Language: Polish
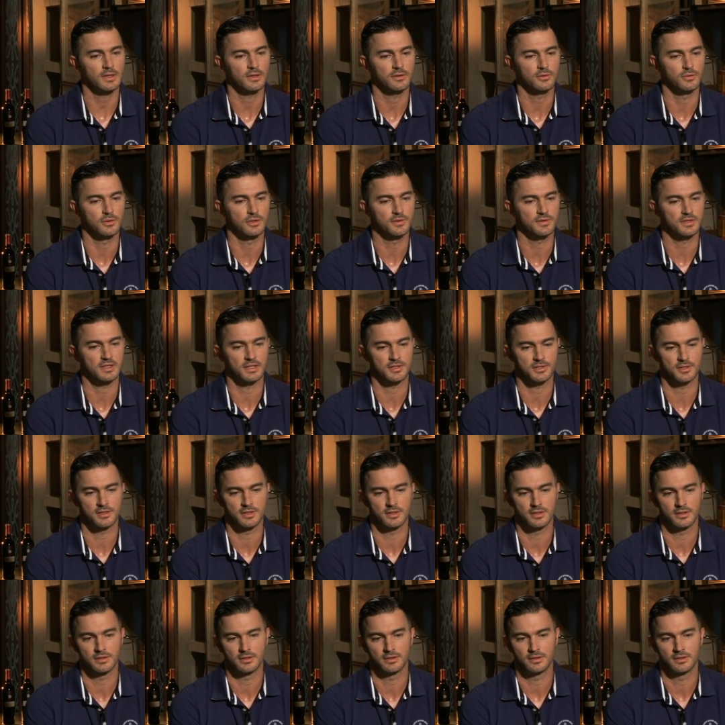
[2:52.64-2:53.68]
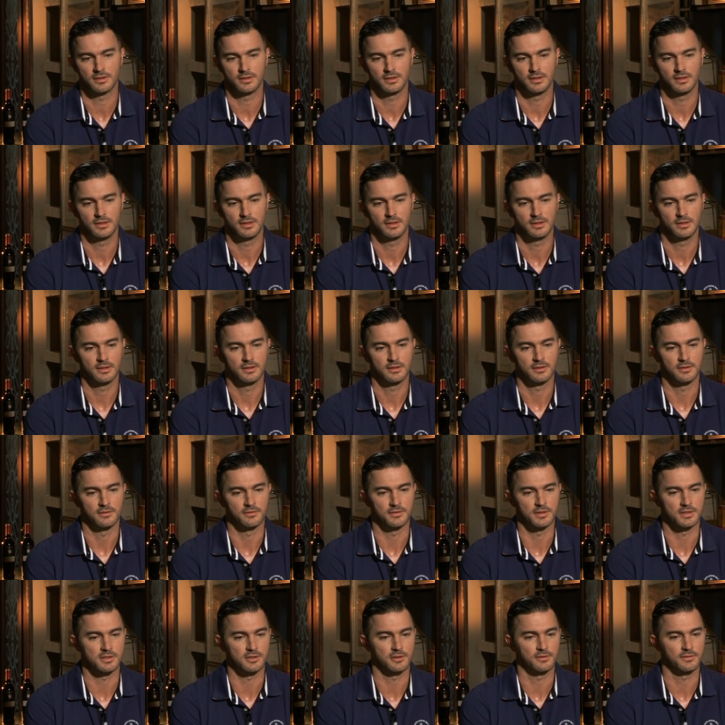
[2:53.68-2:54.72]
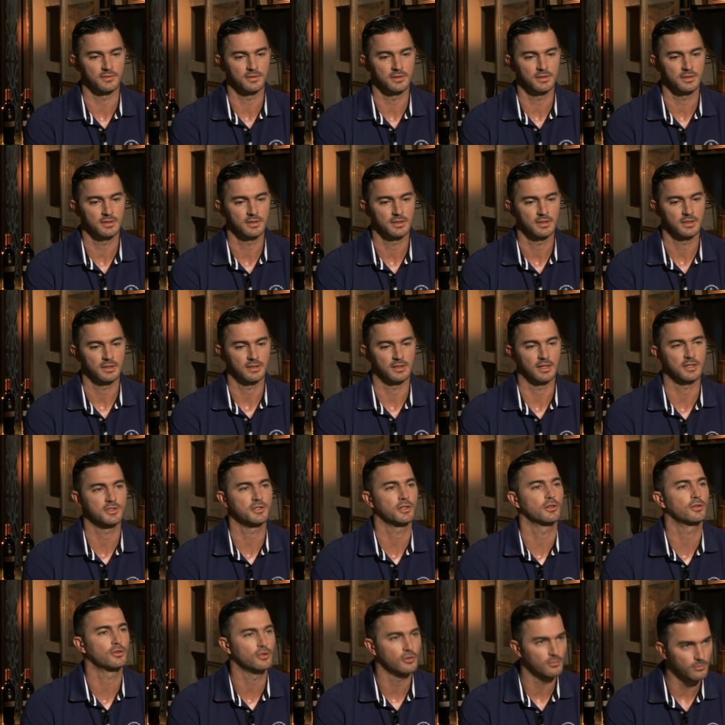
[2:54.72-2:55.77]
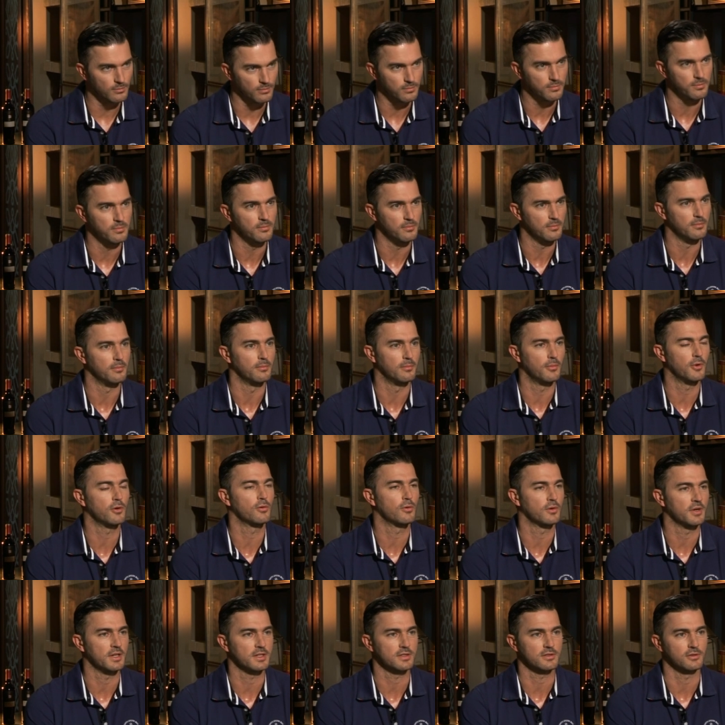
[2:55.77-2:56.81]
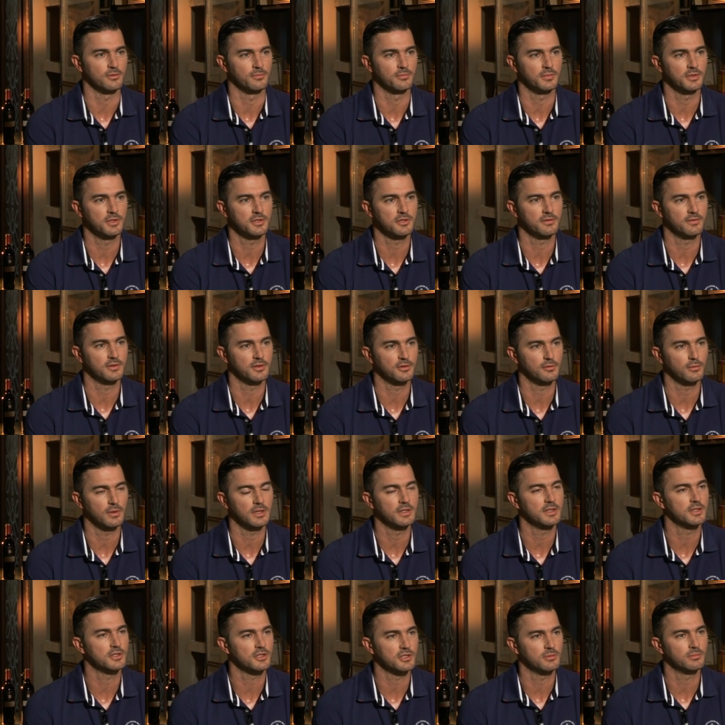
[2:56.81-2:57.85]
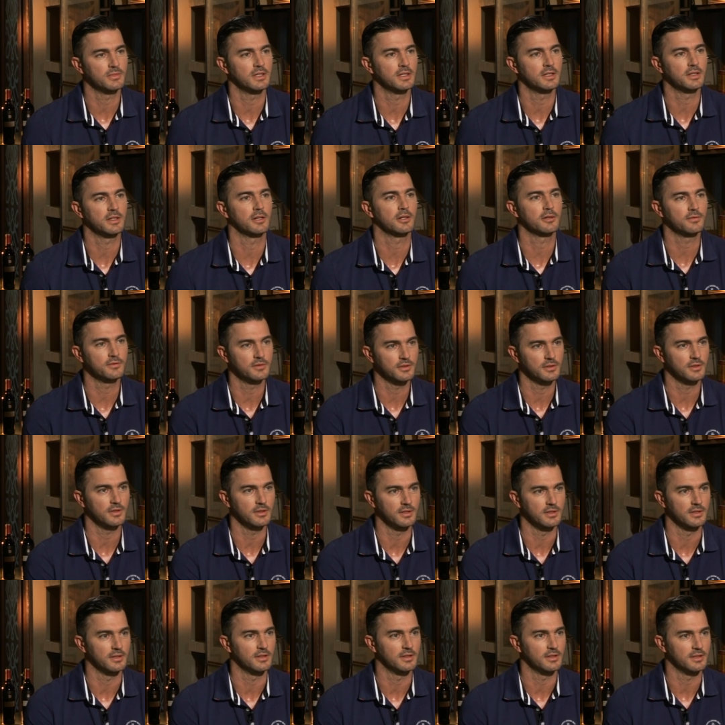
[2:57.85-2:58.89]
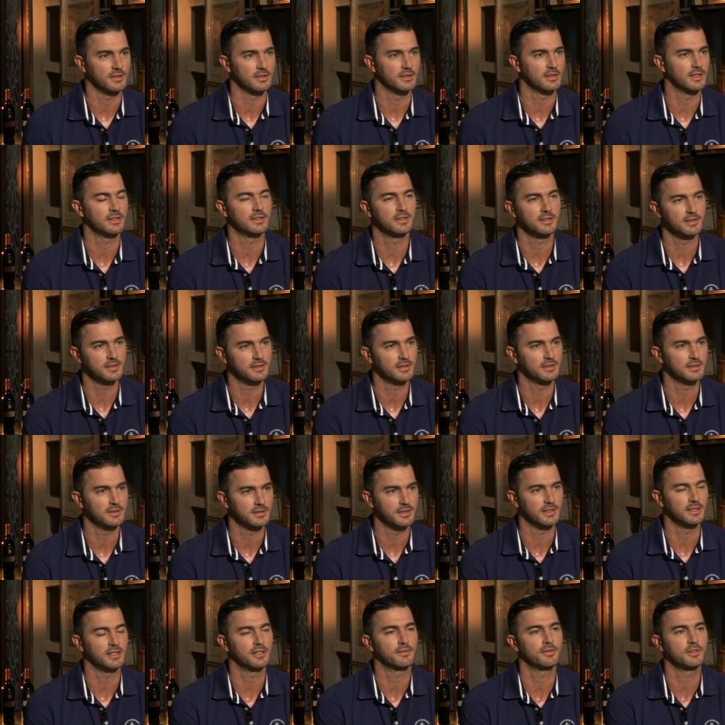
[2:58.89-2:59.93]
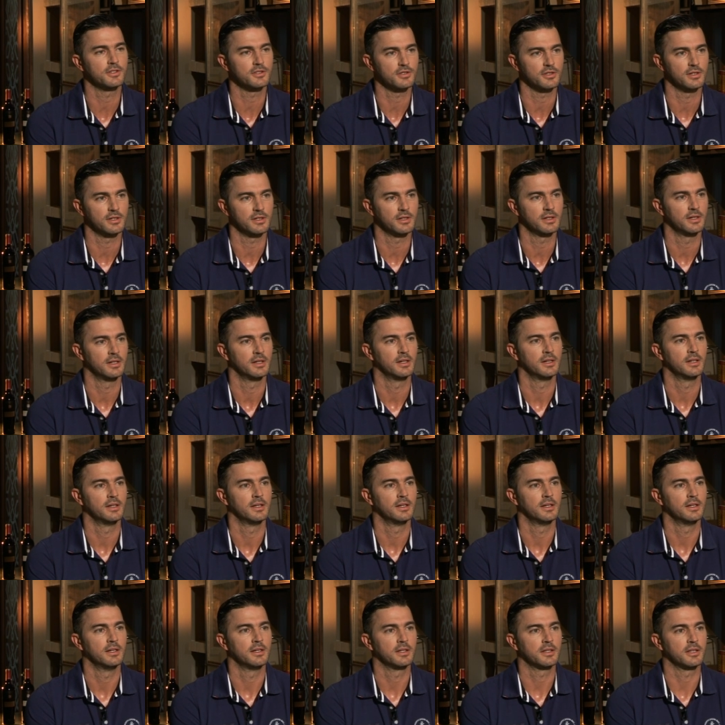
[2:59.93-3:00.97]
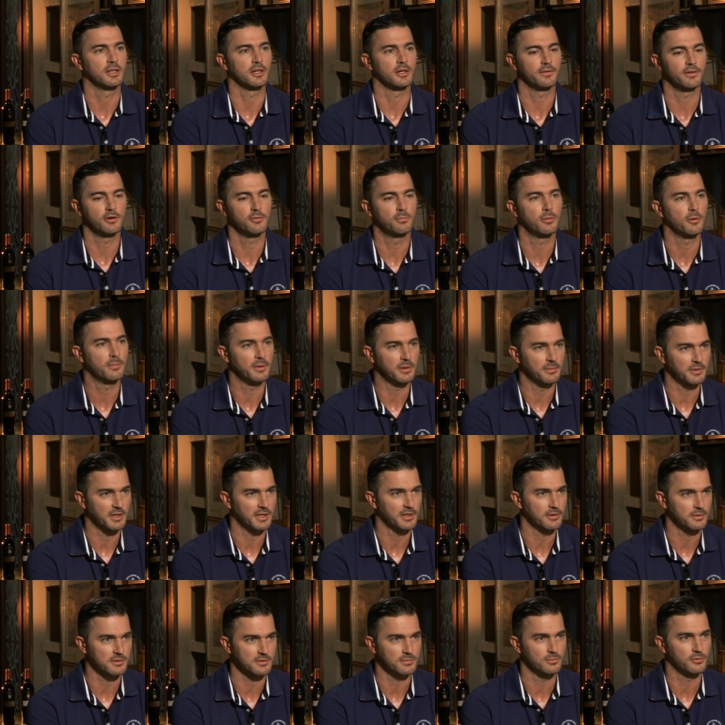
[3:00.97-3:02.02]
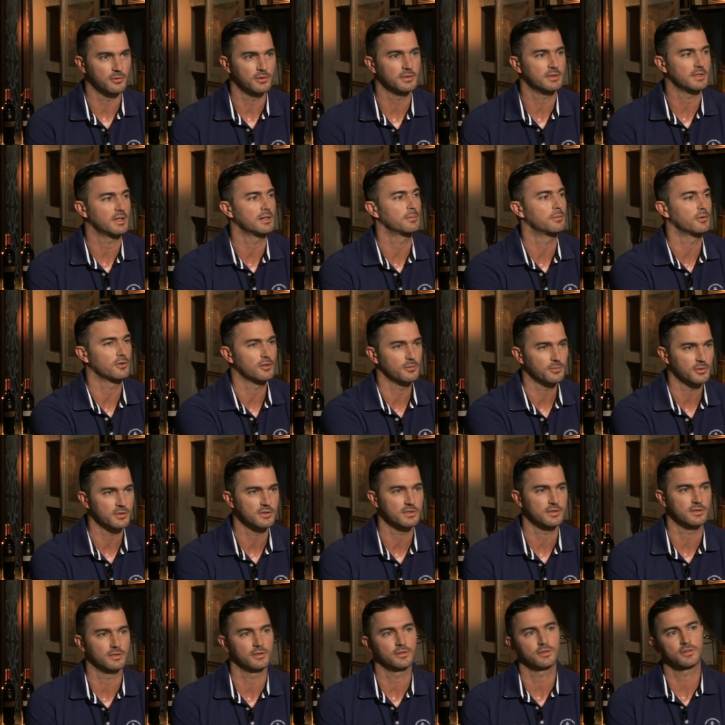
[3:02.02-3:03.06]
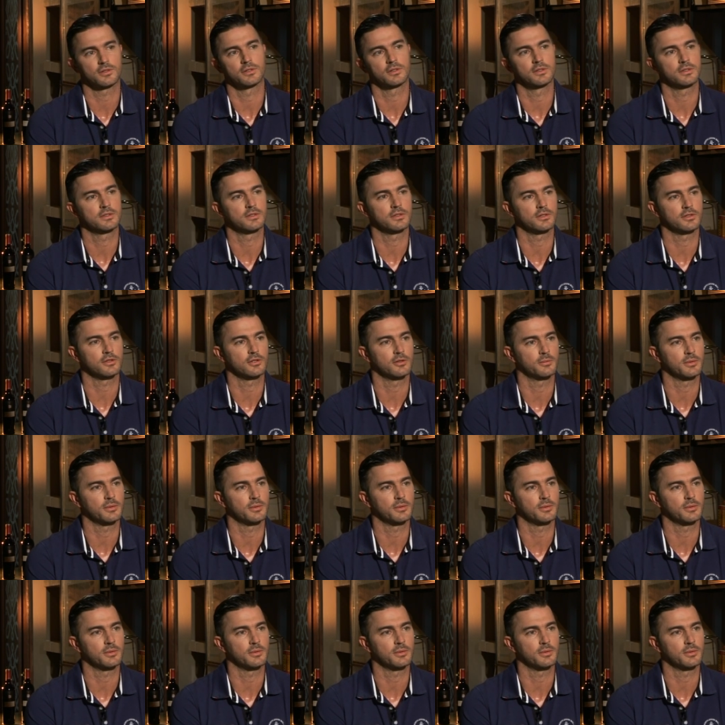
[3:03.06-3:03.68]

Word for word: który wskaże widzowi, dlaczego to mogło nastąpić, ewentualnie mhm. czym dany, kierownik, e, dany delikwent się kierował, popełniając błąd albo robiąc coś, coś